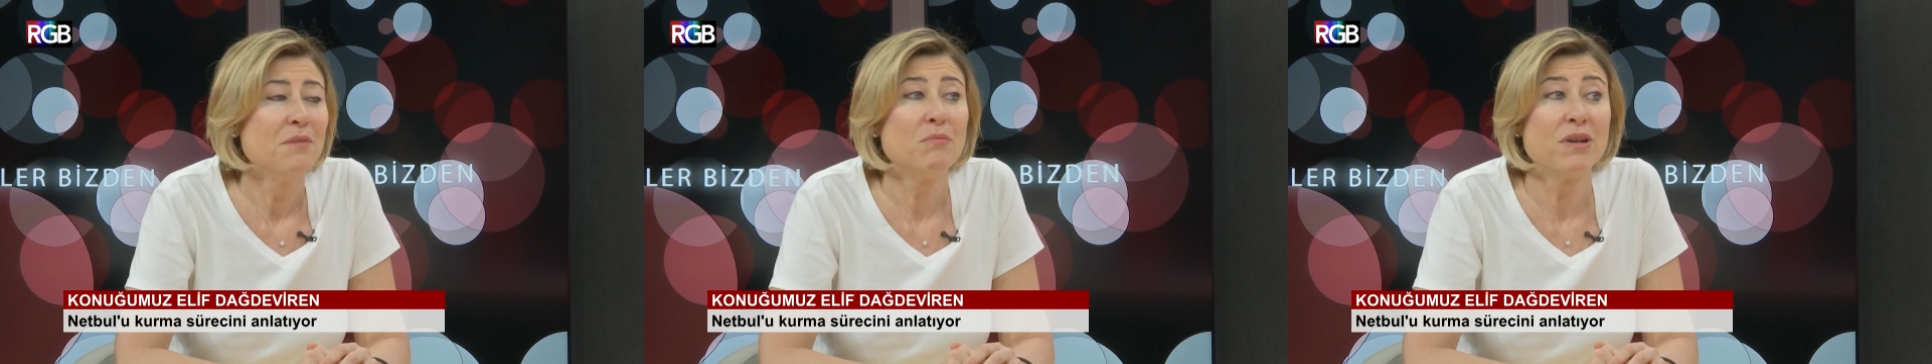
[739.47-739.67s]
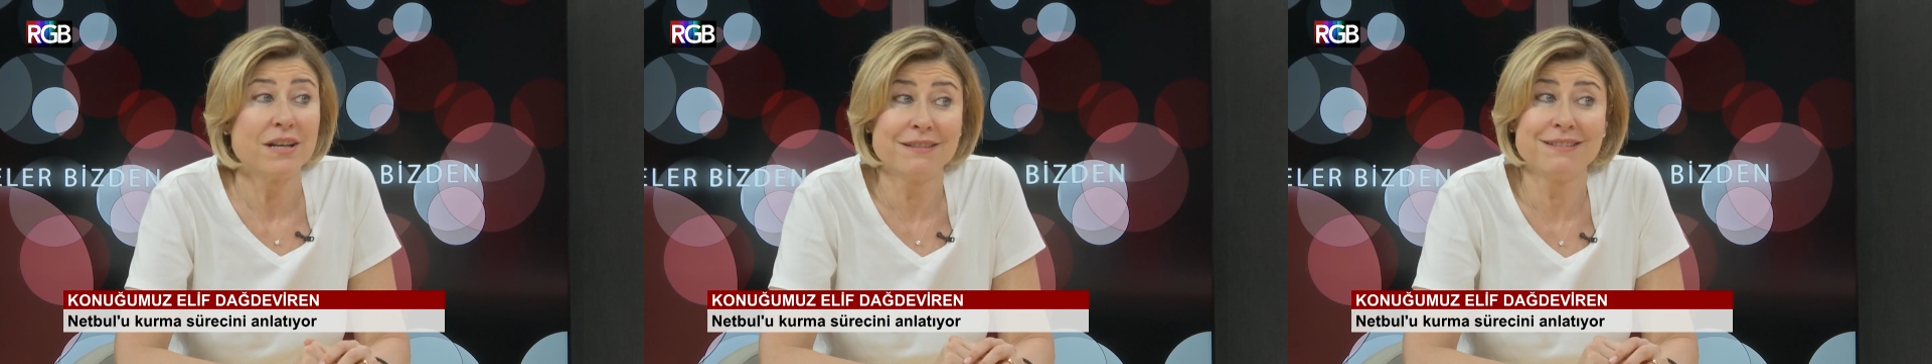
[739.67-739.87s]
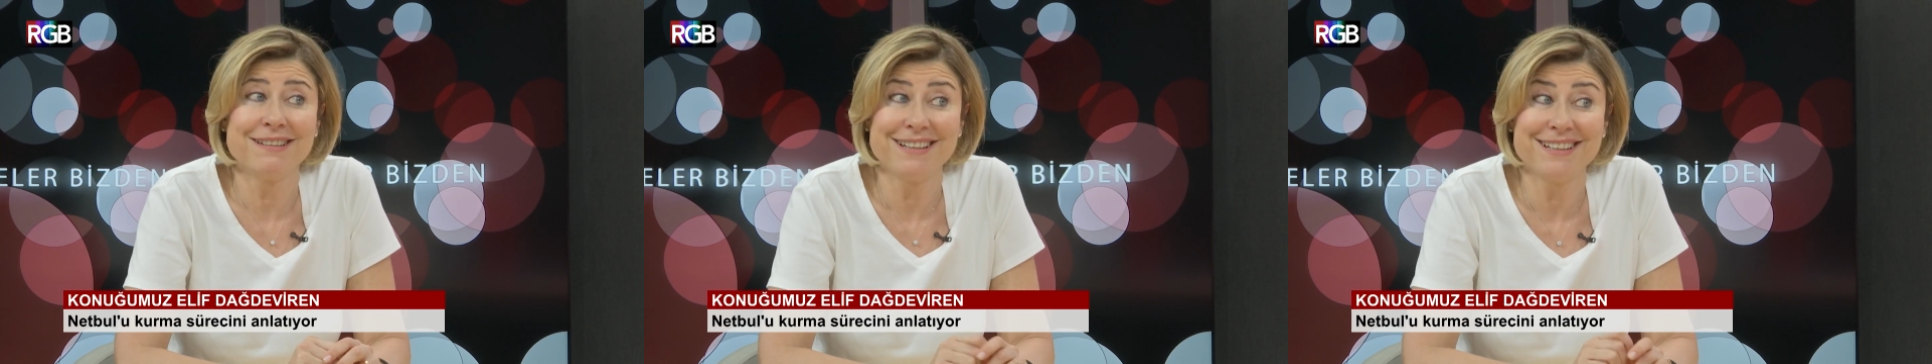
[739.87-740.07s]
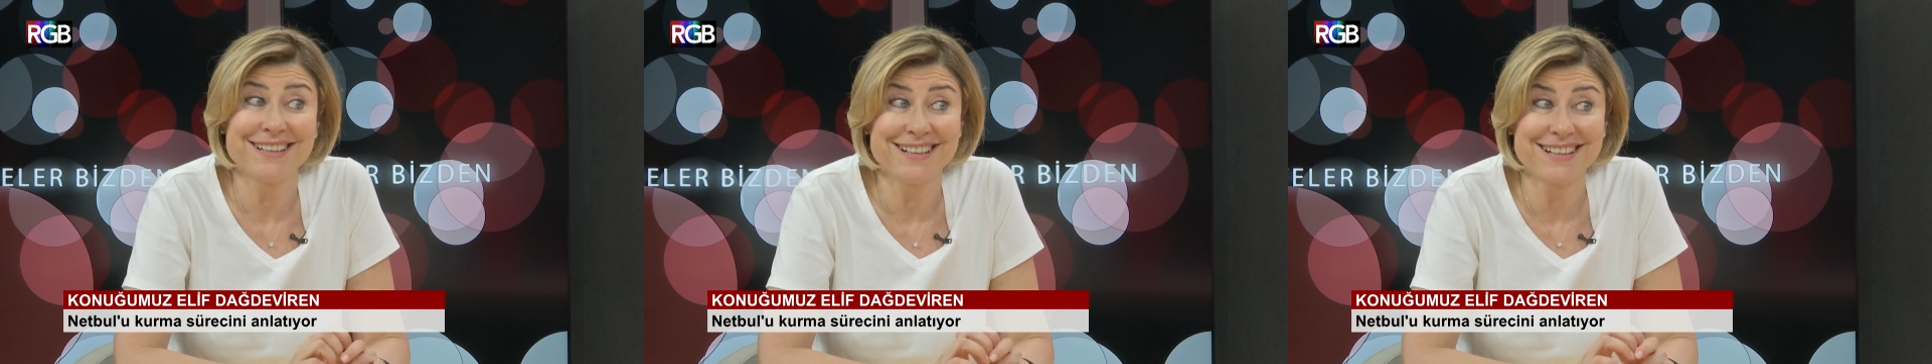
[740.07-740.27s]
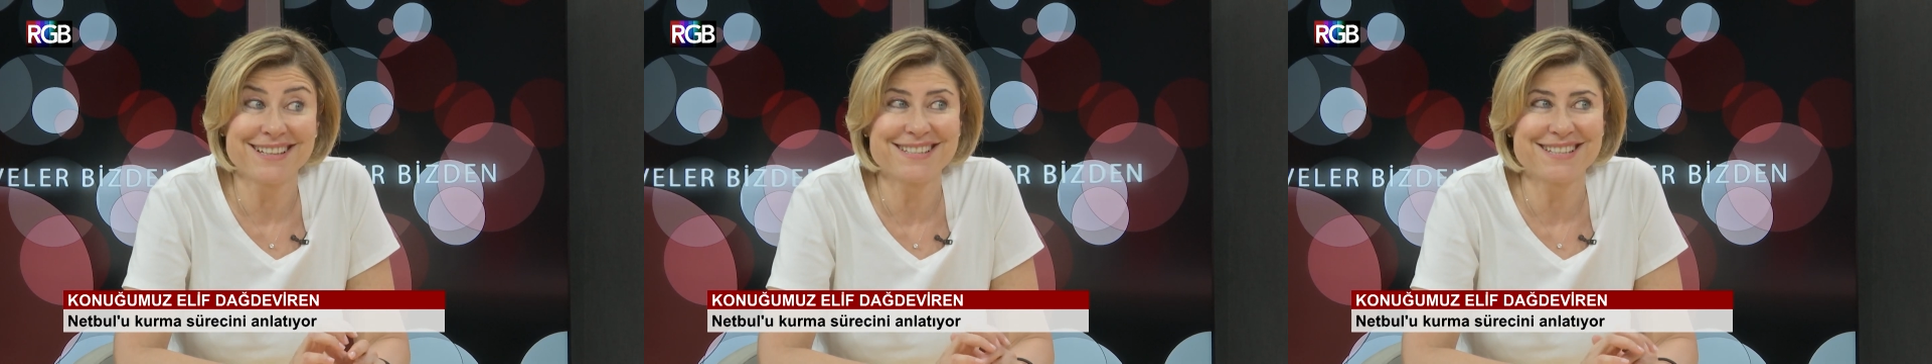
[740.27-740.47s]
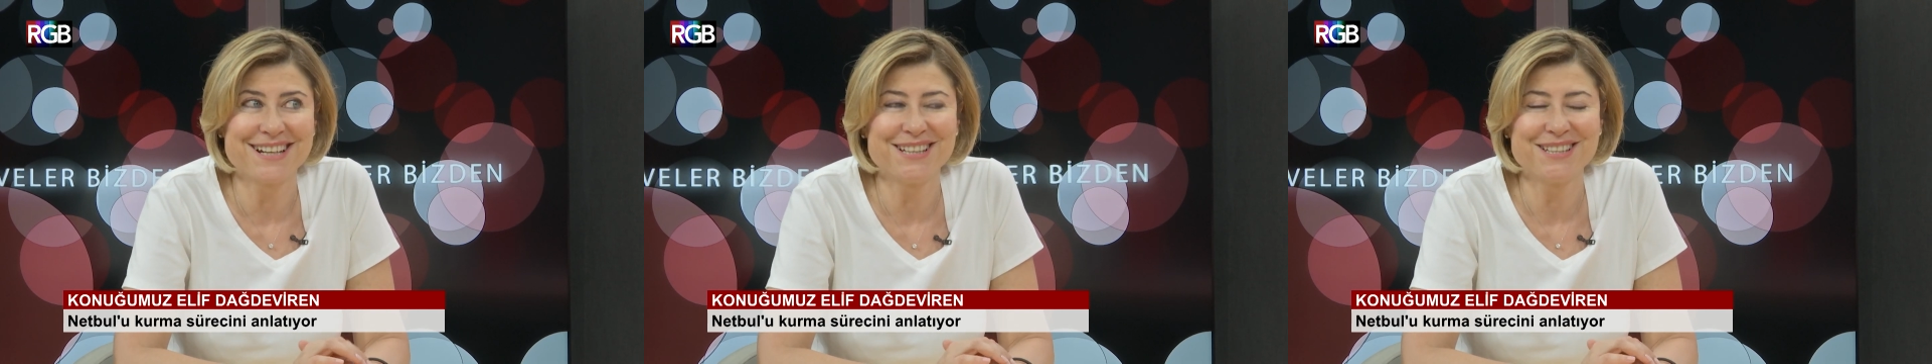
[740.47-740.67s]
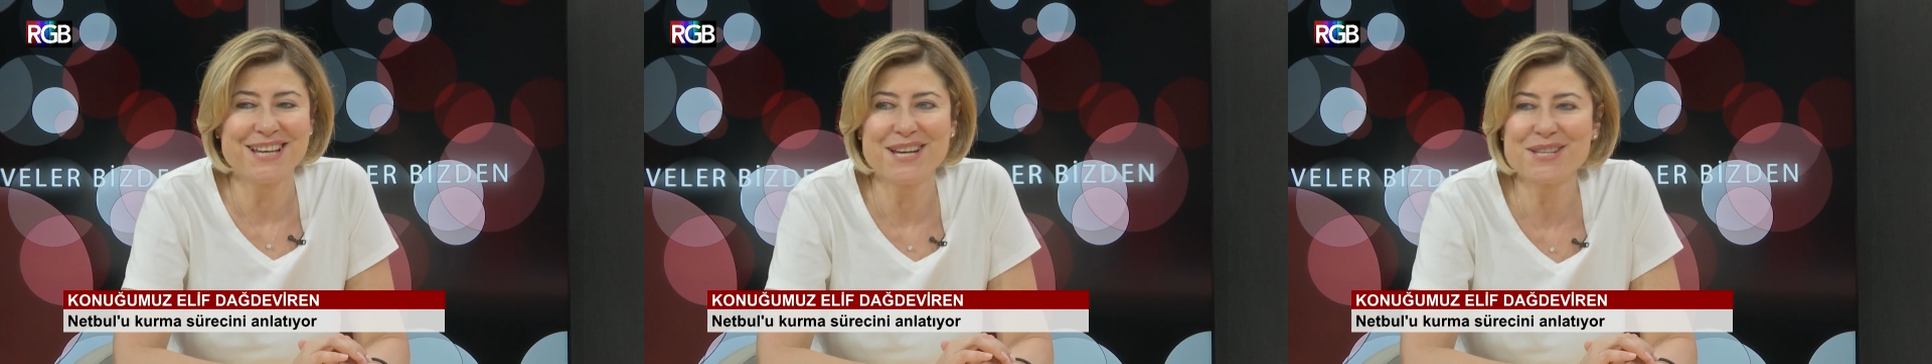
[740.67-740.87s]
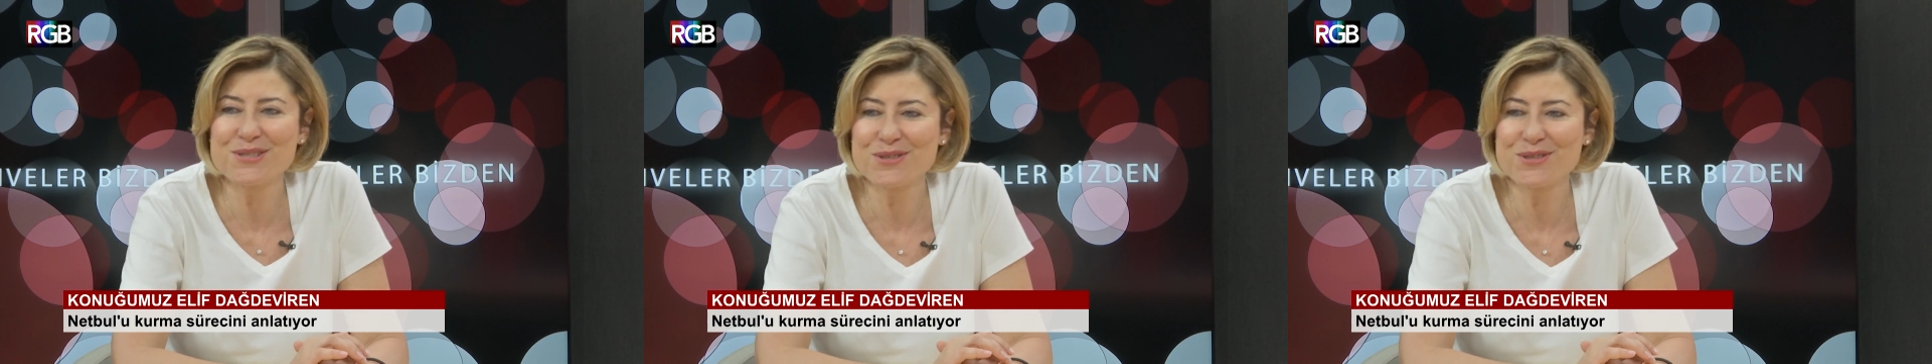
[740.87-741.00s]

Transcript: para dilenerek sağdan